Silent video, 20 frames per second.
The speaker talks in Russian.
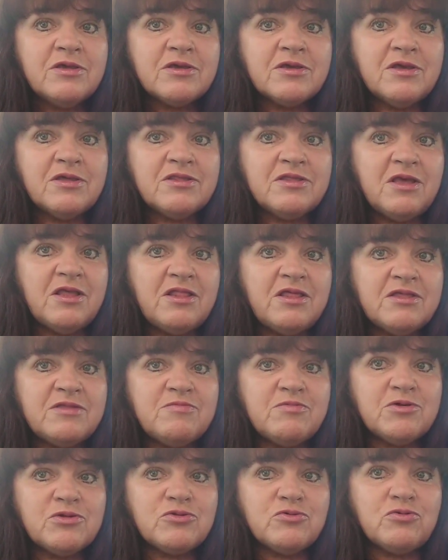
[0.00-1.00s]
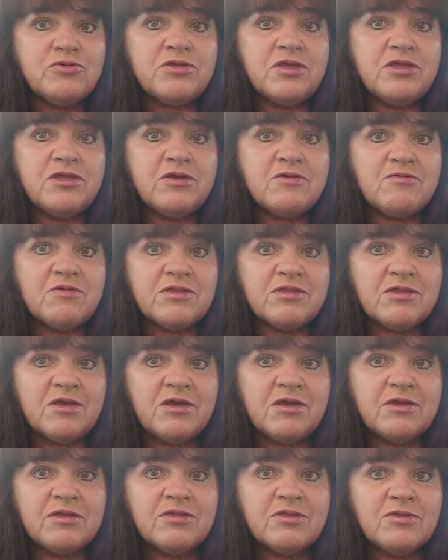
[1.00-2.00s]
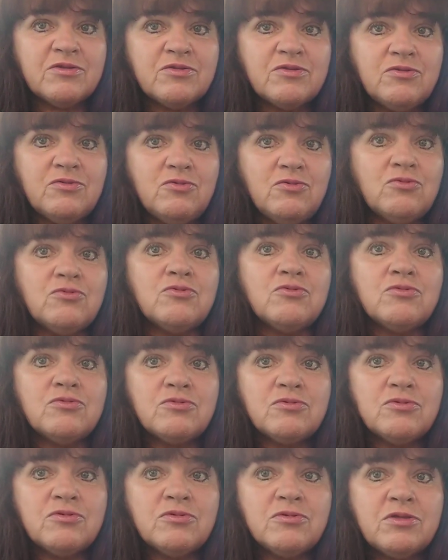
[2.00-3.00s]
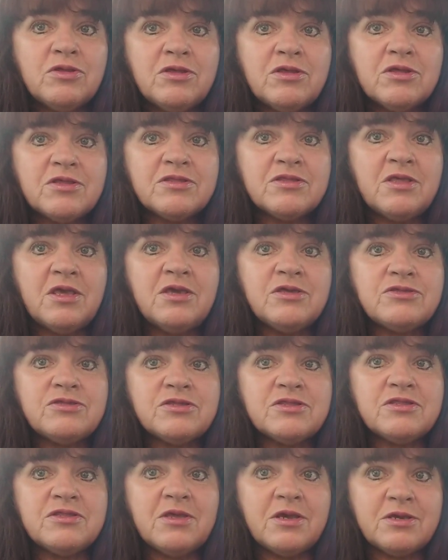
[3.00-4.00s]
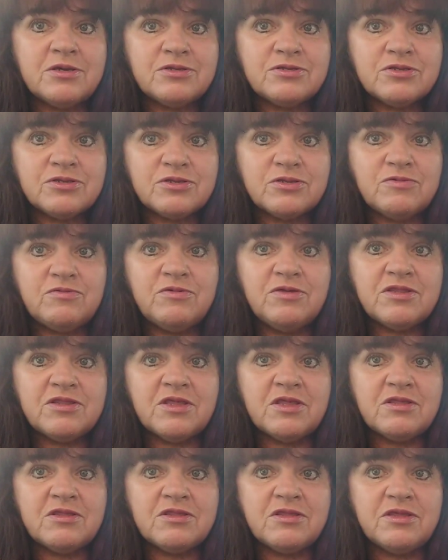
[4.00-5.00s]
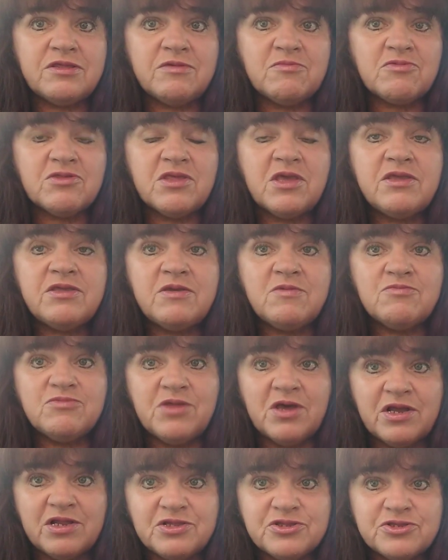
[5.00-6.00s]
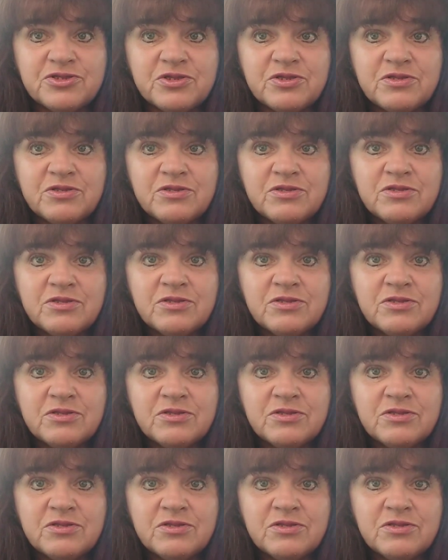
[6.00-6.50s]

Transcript: Казалось бы, что тебе не хватает? Ну, знаешь и знаешь, и живи со, с этим знанием дальше.